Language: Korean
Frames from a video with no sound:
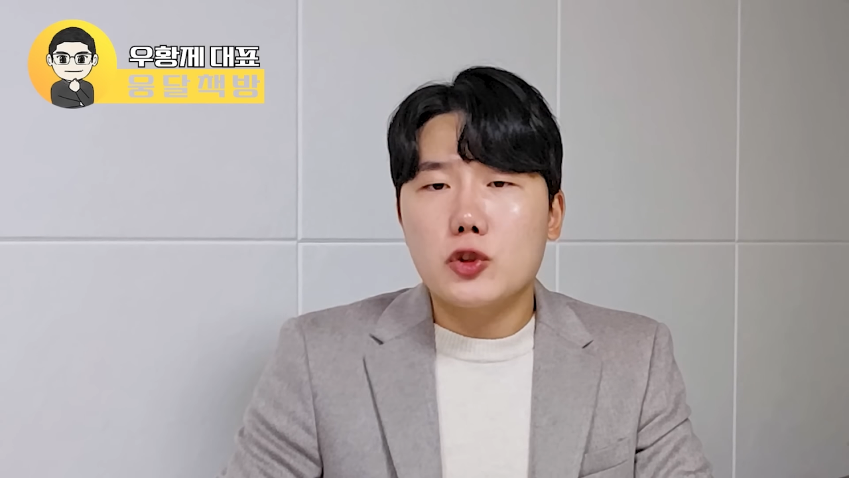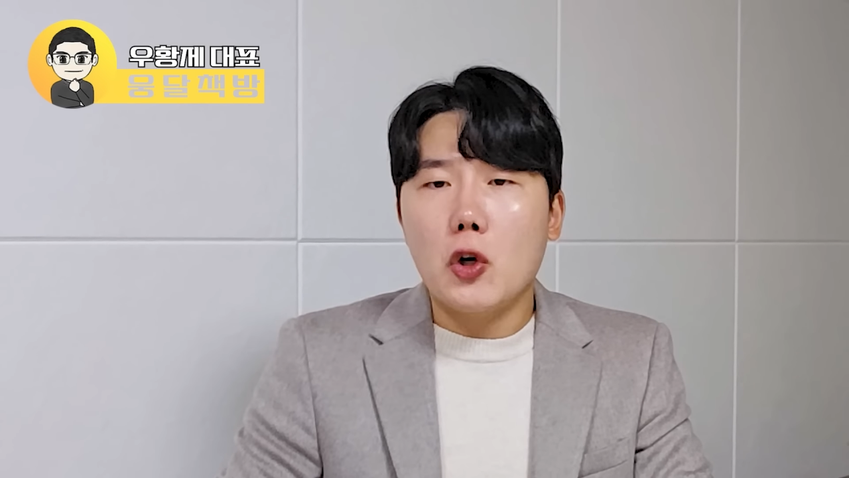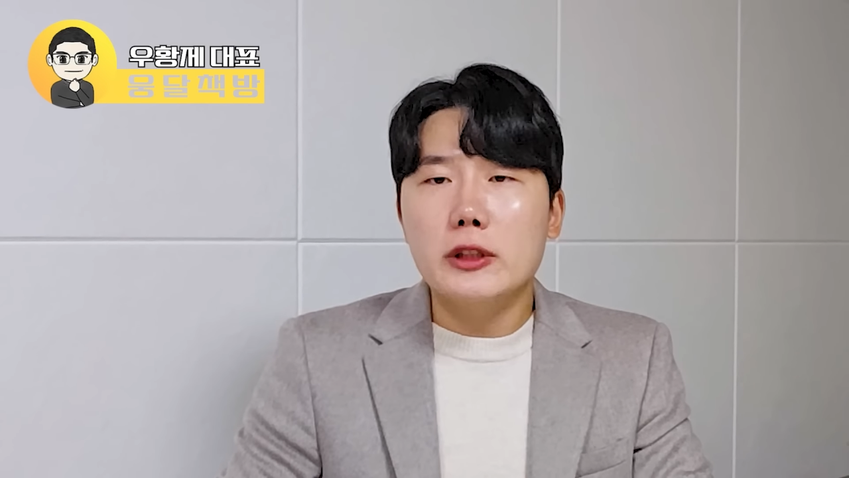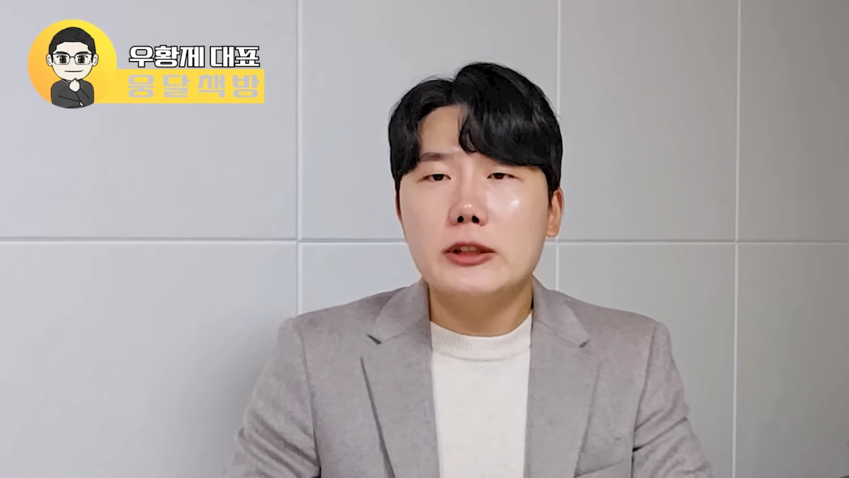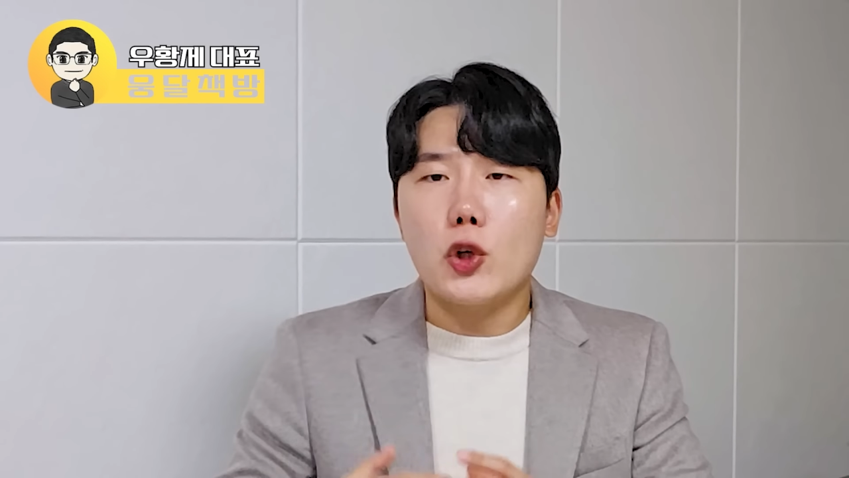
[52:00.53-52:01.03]

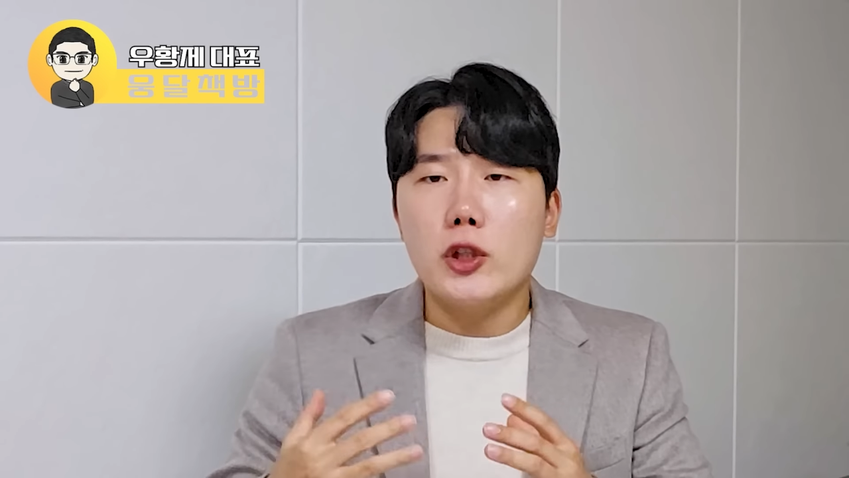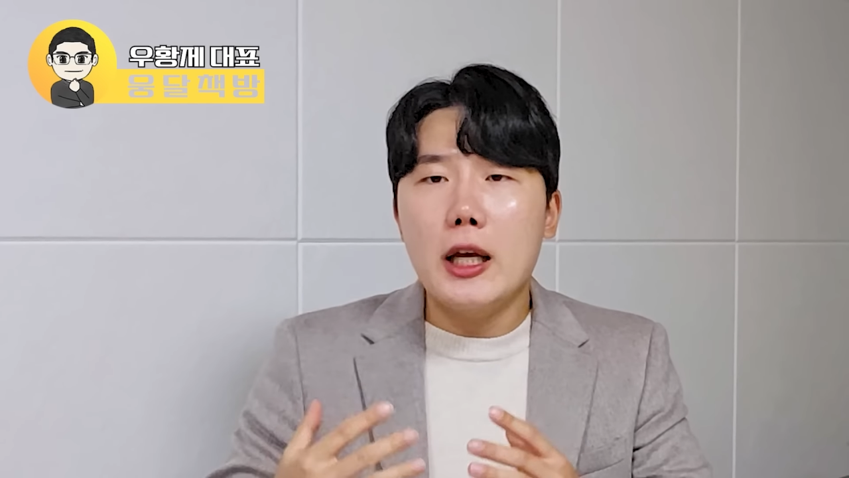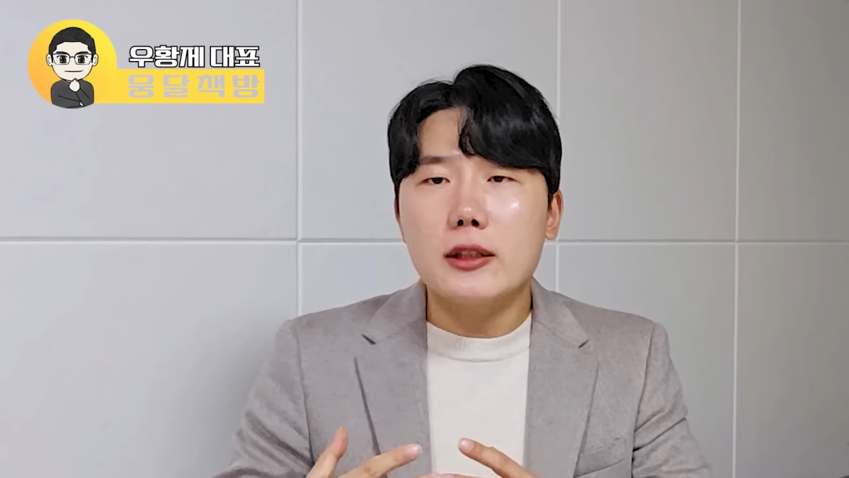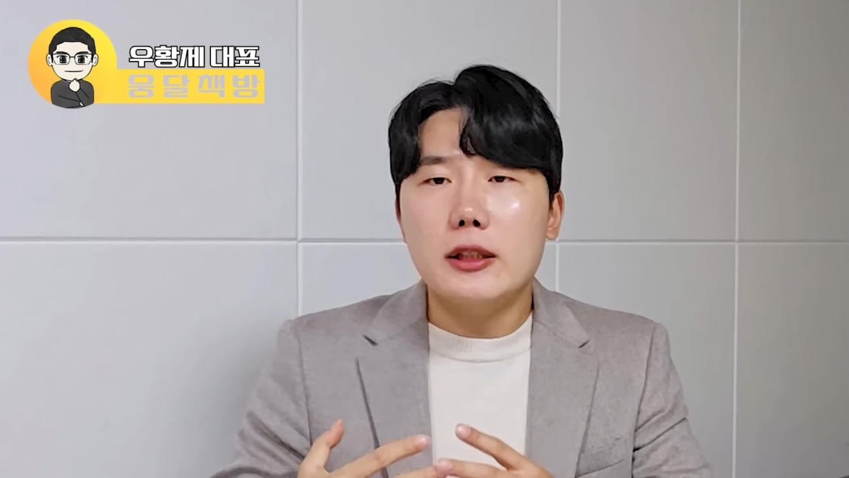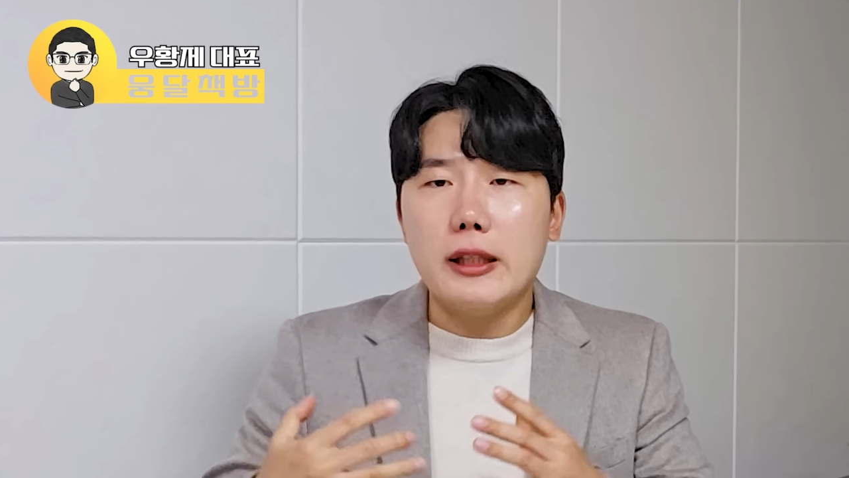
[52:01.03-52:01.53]
저는
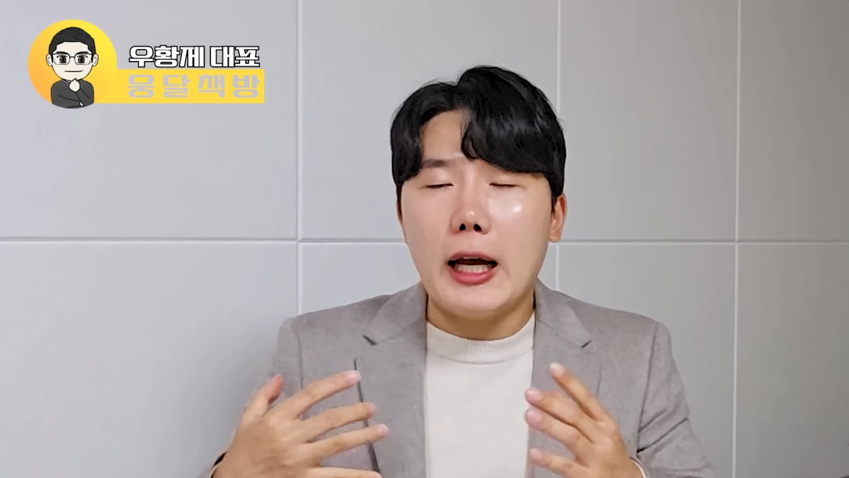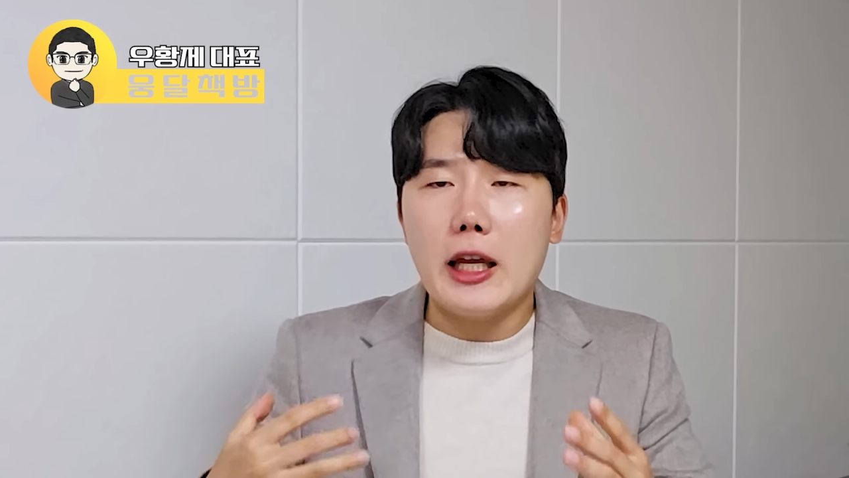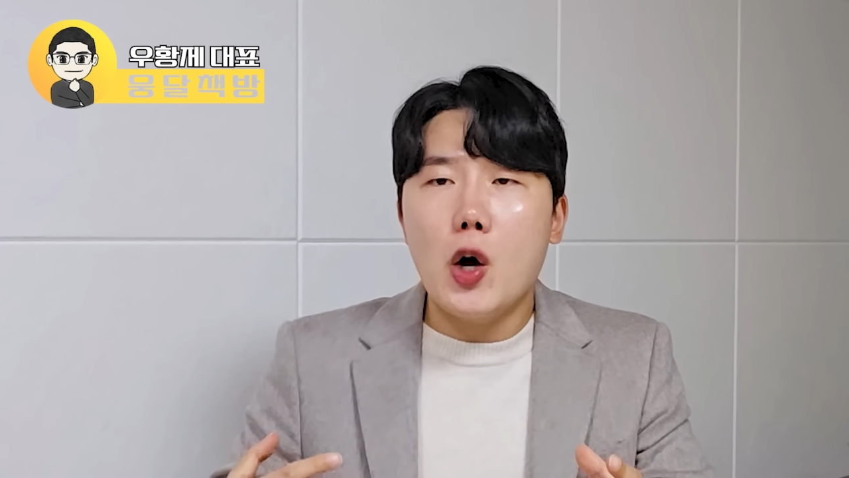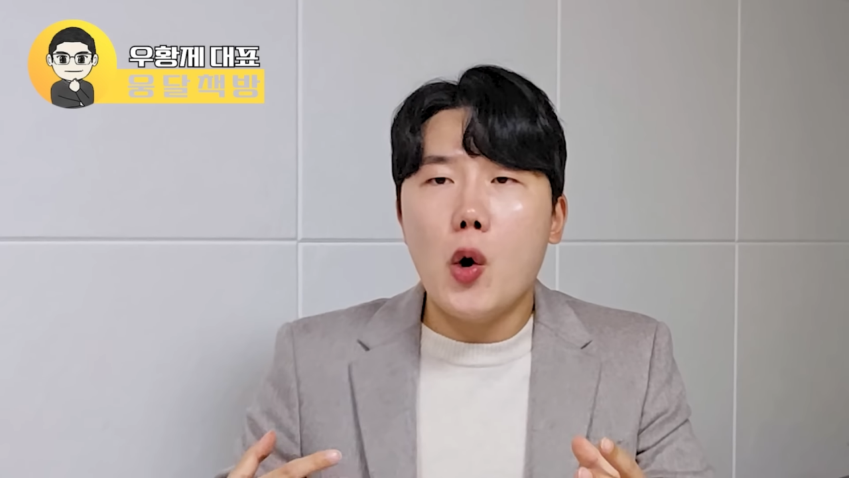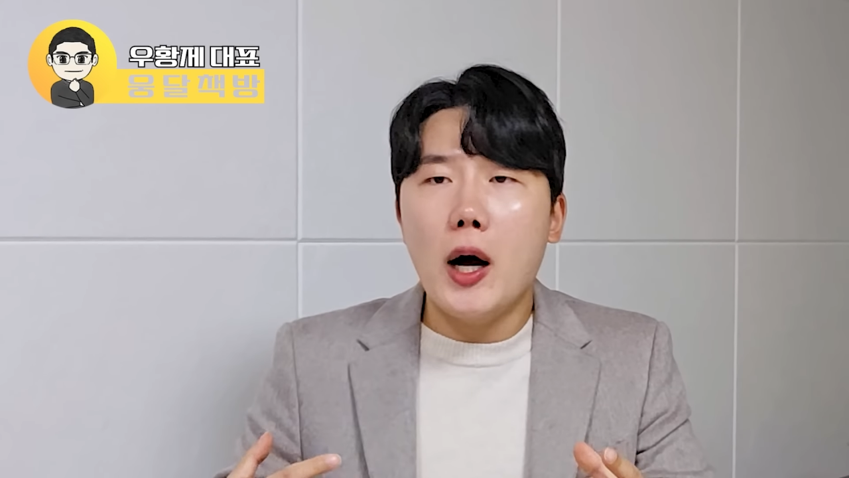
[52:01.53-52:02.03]
전략을
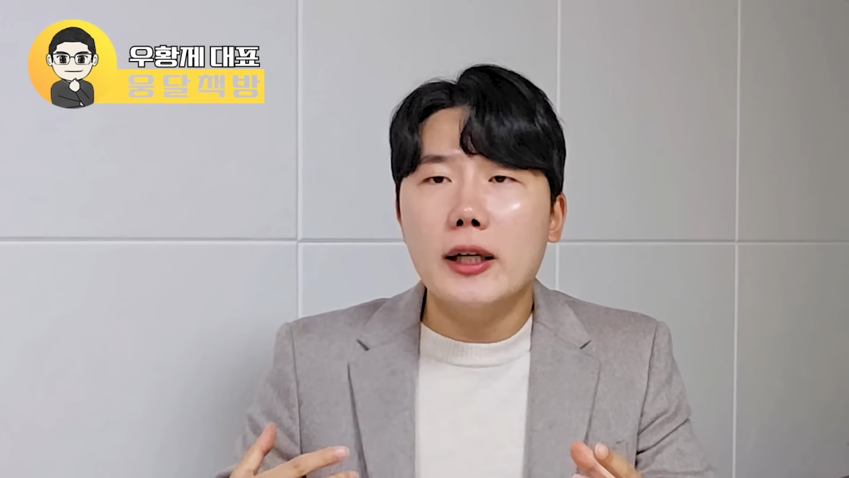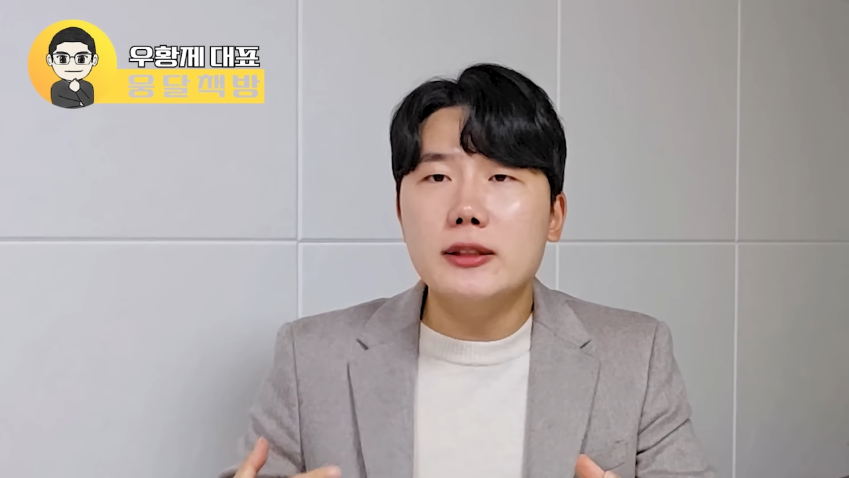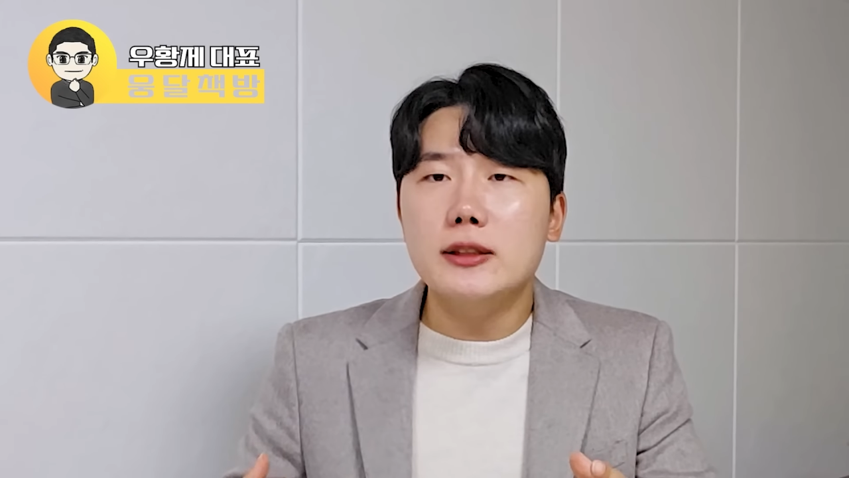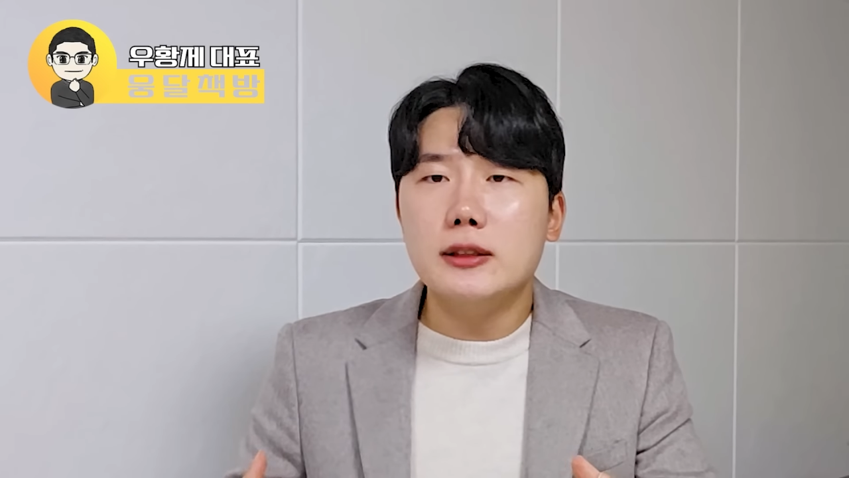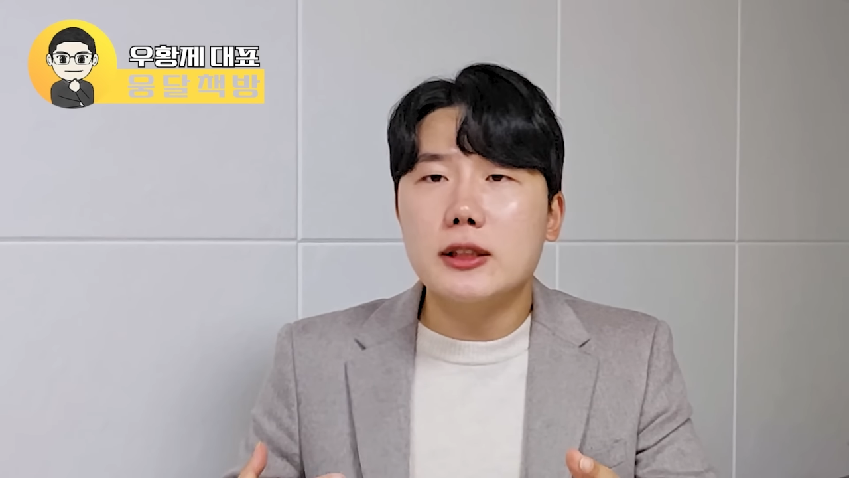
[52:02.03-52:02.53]

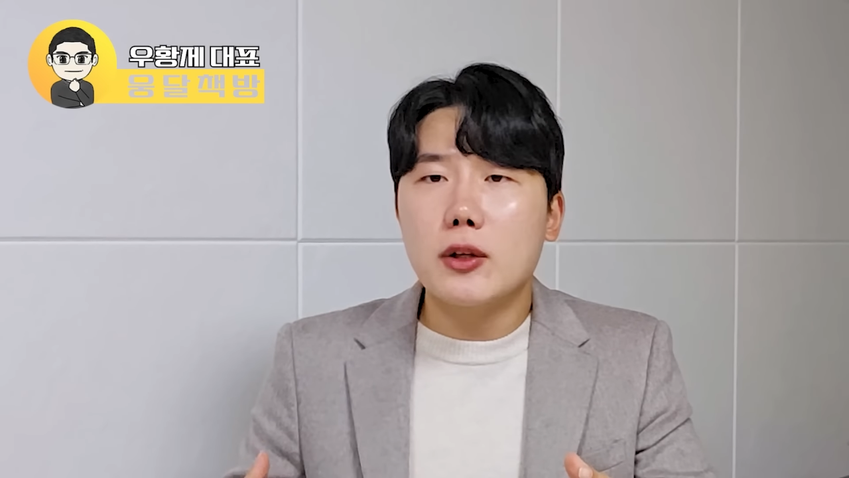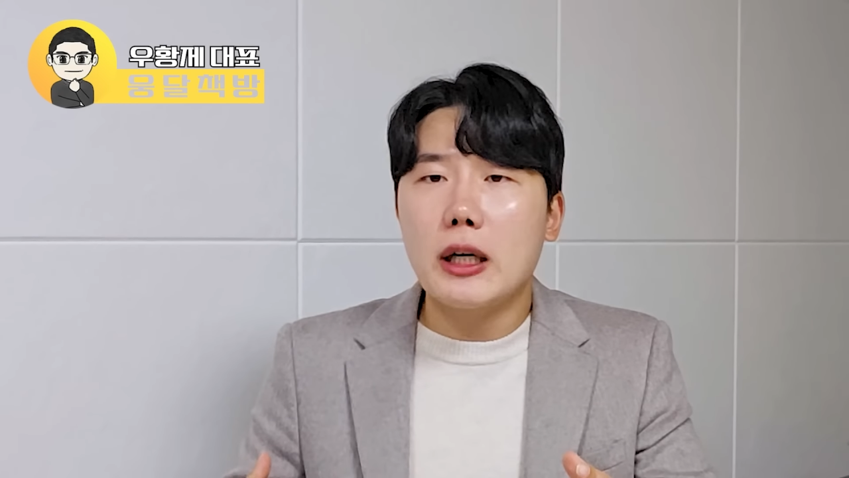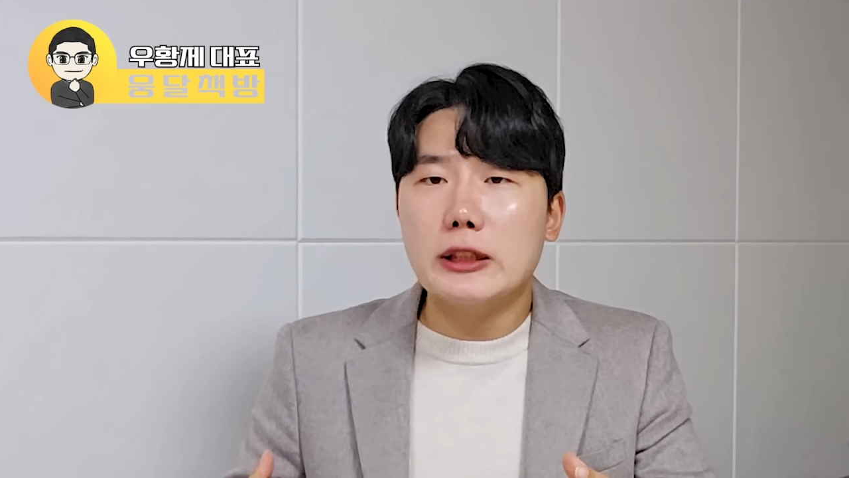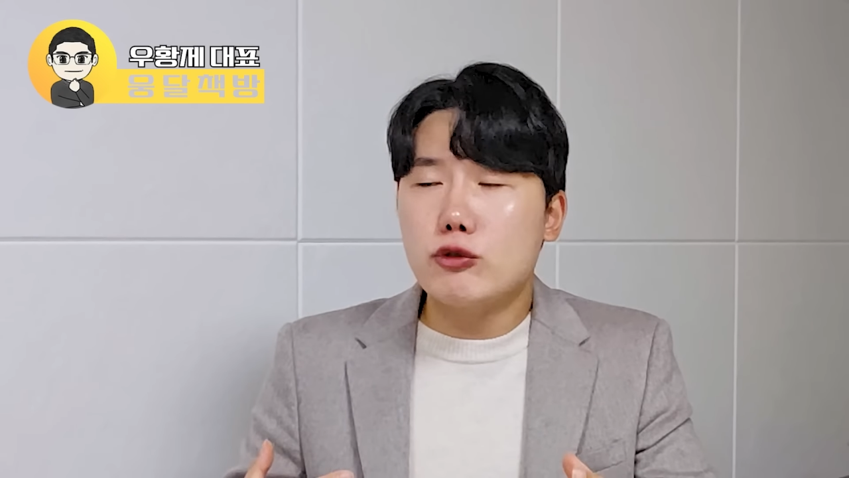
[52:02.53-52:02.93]
다양화하는 그러한